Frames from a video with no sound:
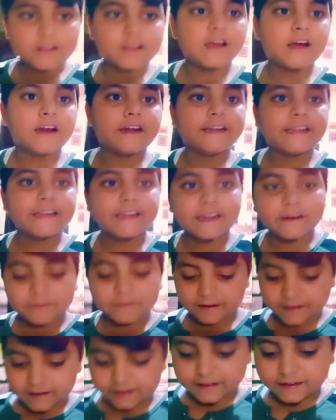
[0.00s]
डिनर भी कर
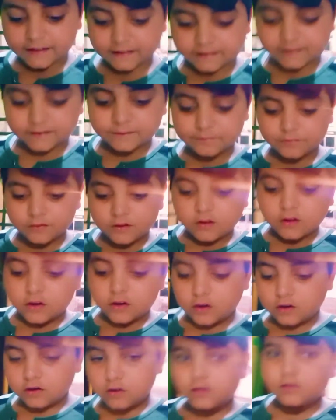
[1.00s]
लिया था
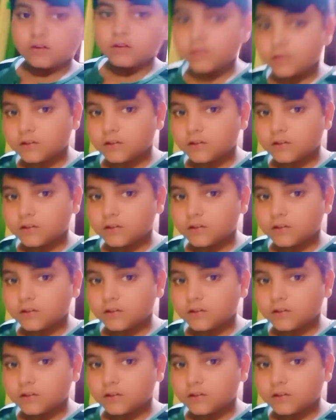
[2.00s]
और